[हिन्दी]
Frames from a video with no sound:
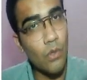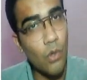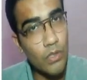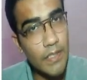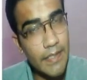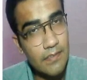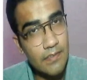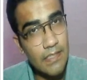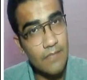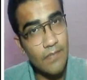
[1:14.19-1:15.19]
ओड डेज
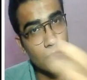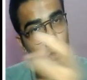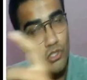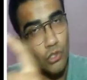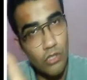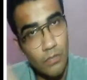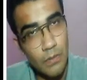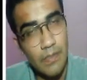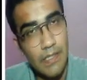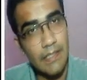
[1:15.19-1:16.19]
की वैल्यू जीरो तभी
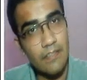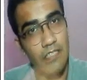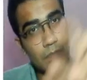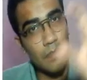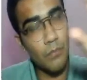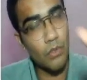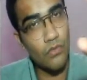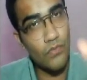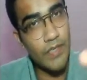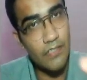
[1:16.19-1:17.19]
बनेगी जब नंबर
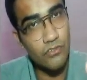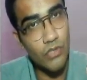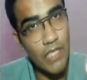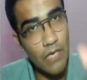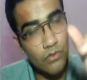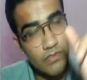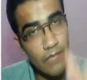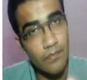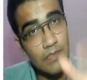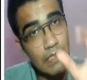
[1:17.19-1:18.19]
ऑफ डेज जो है वो
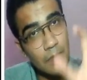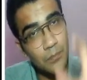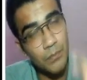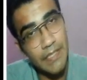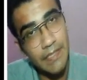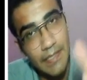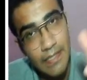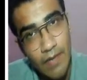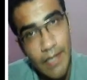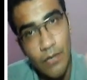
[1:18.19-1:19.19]
सेवन से कंप्लीटली
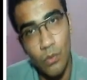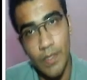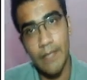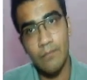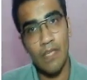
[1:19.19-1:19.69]
डिवाइड होंगे